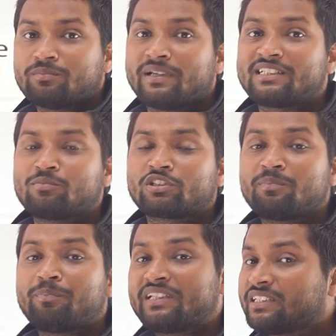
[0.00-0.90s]
बेस्ट
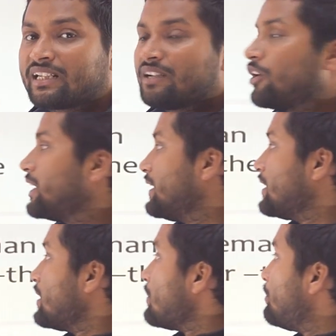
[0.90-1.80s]
मोशन पिक्चर का अवार्ड
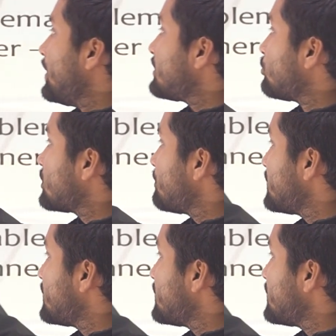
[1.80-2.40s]
नहीं बेस्ट मोशन